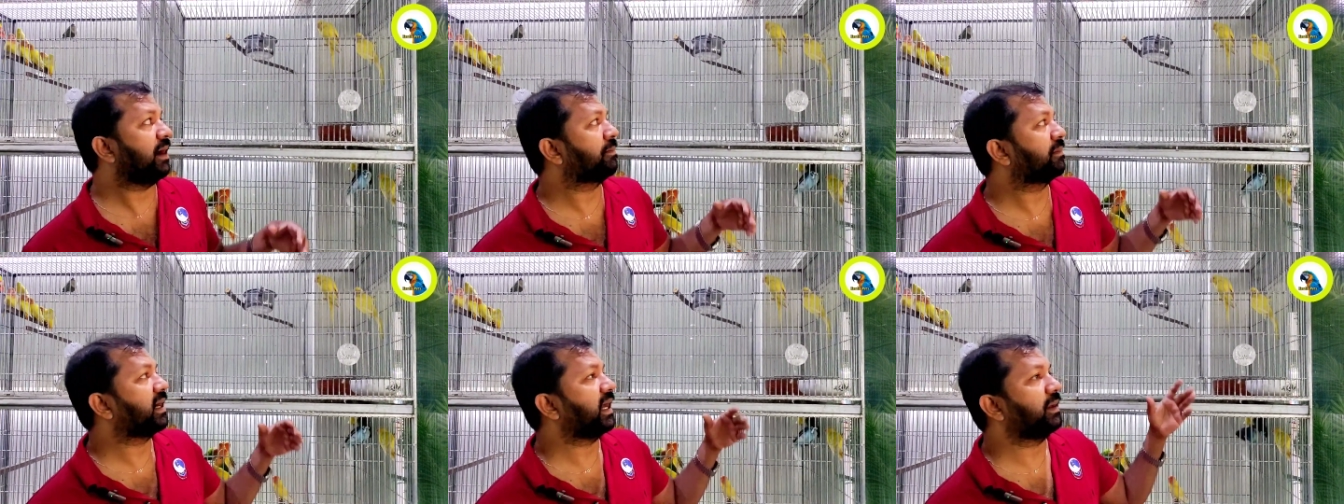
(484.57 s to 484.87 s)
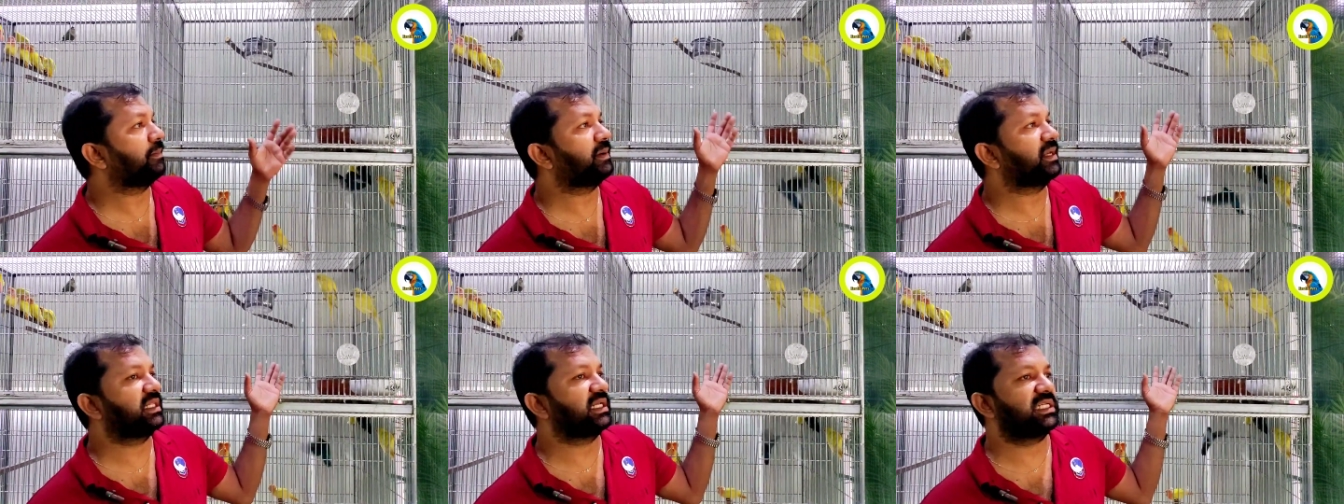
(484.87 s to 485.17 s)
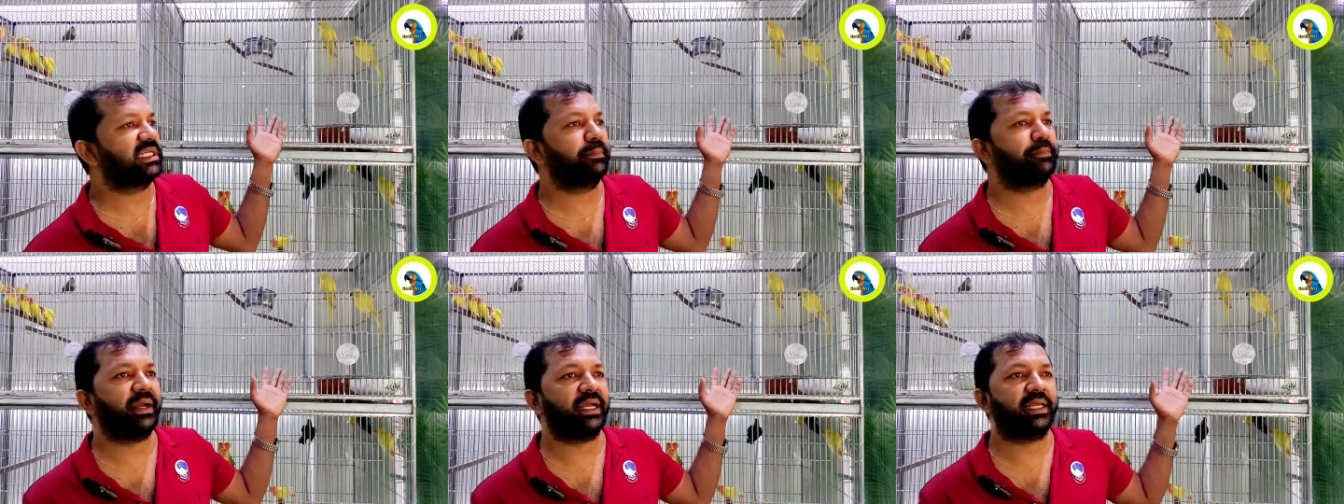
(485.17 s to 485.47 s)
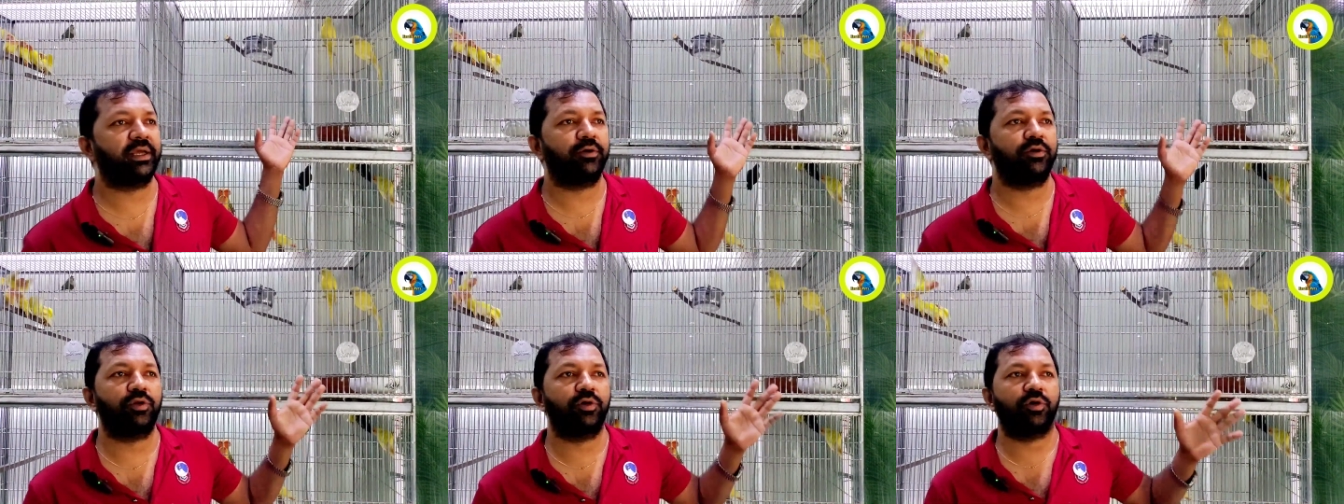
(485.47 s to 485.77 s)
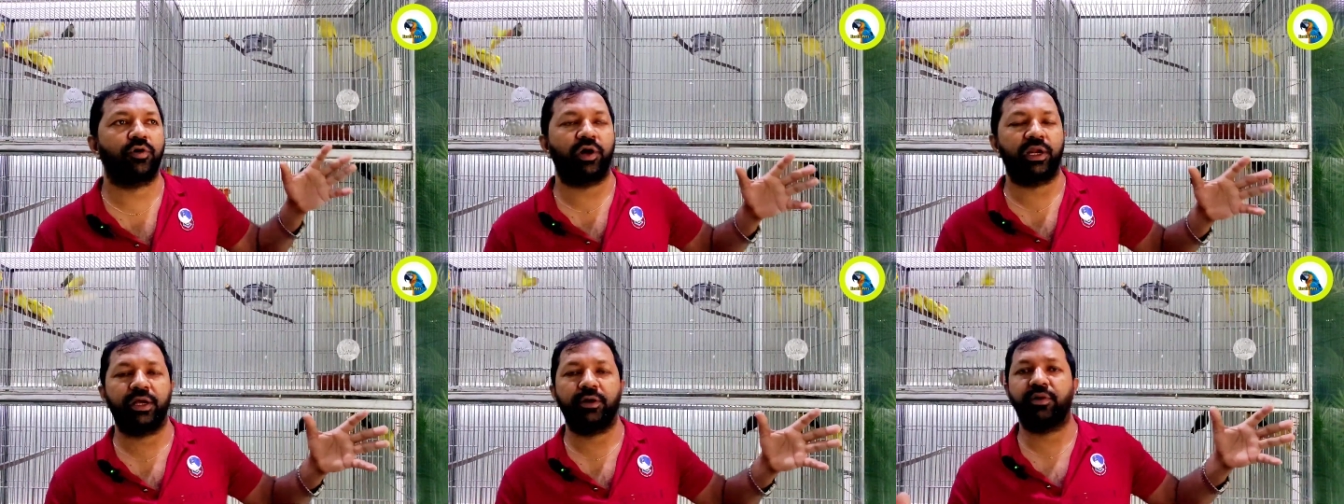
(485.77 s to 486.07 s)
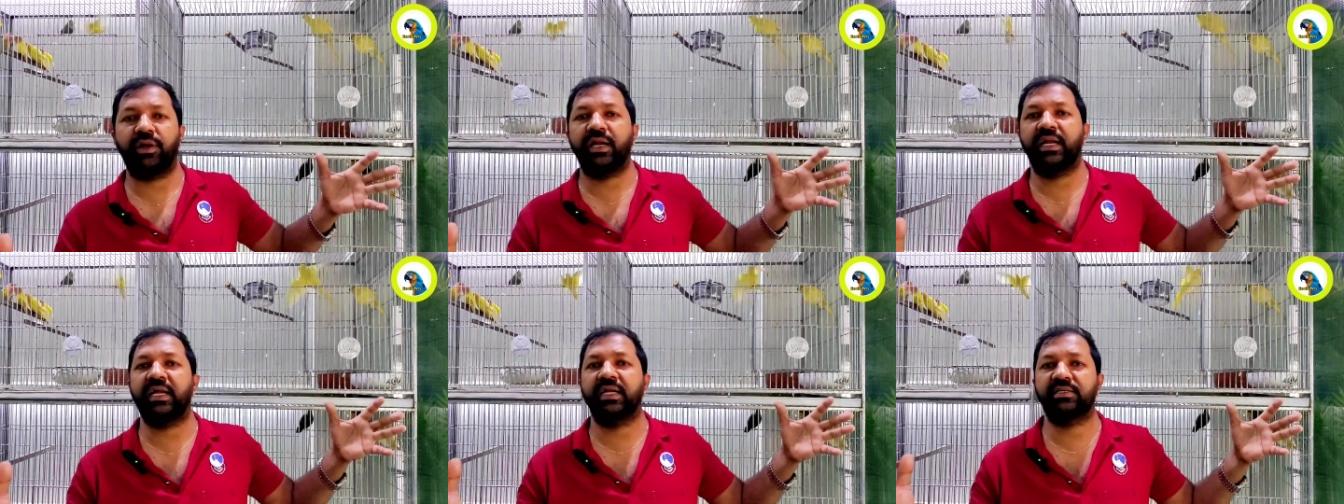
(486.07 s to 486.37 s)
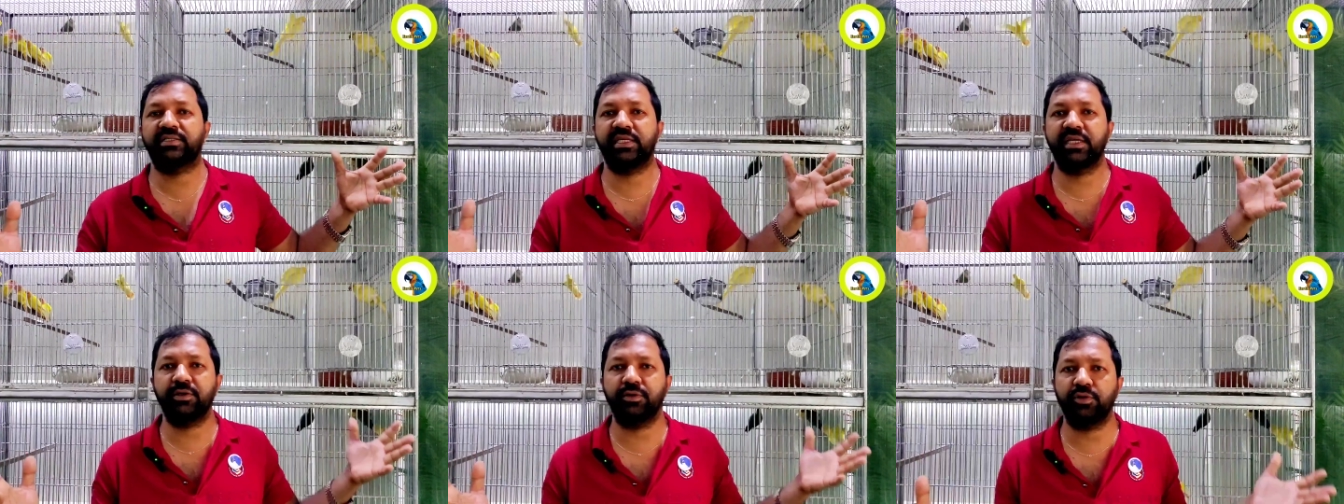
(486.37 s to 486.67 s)
আমরা এই বিদেশি পাখিগুলো ঘরে ঘরে
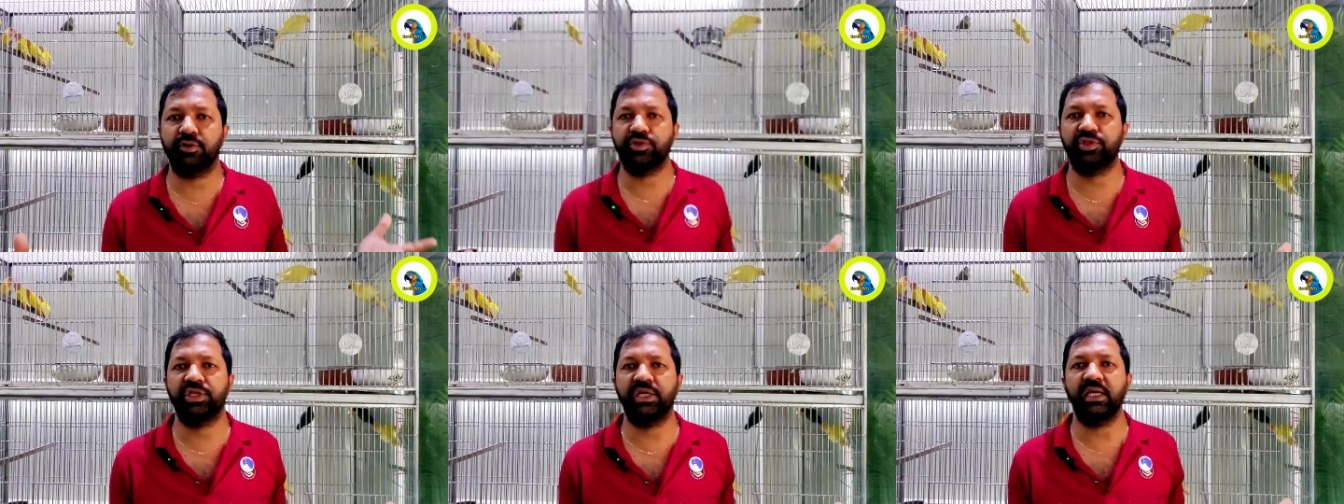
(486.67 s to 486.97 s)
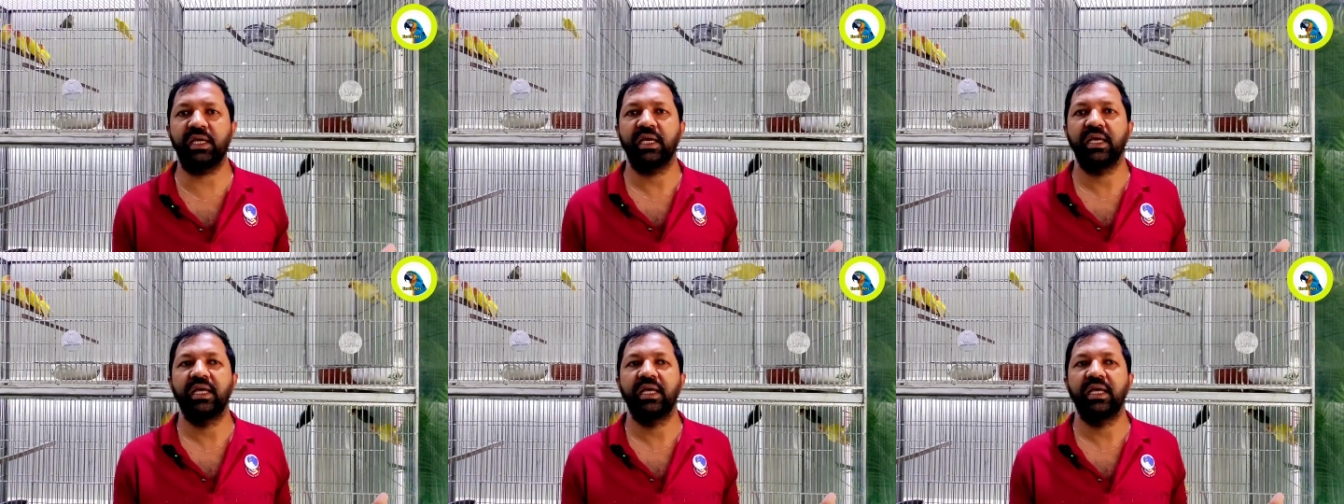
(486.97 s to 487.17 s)
নার্সিং করছি